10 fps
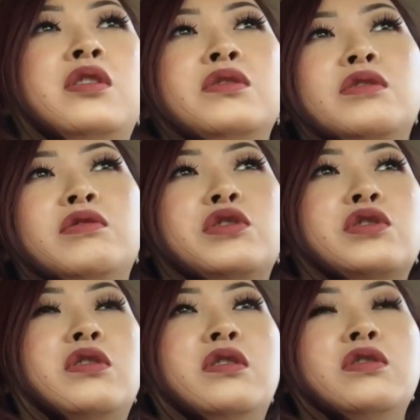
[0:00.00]
なんで
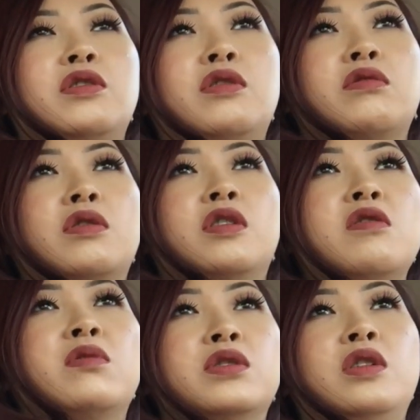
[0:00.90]
私を払わなきゃいけないのか分か
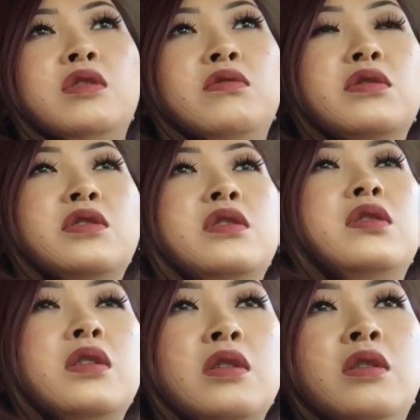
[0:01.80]
りませんよ。つっ
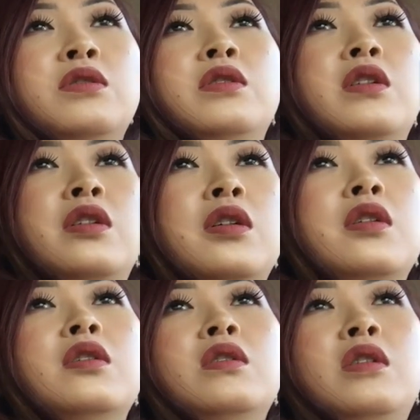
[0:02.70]
て、なんで
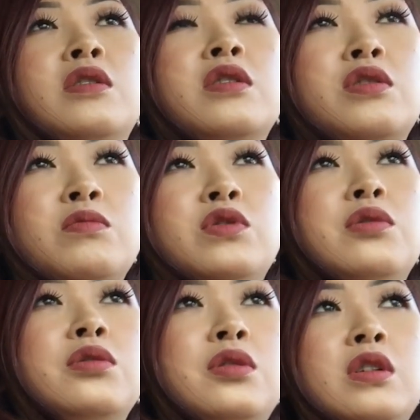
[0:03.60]
あなた無
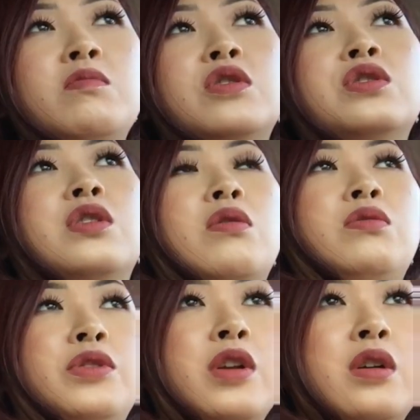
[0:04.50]
料って言いました
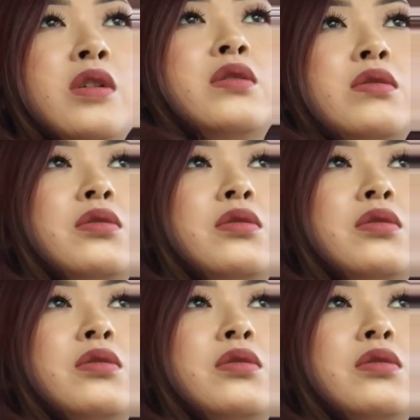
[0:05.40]
よね。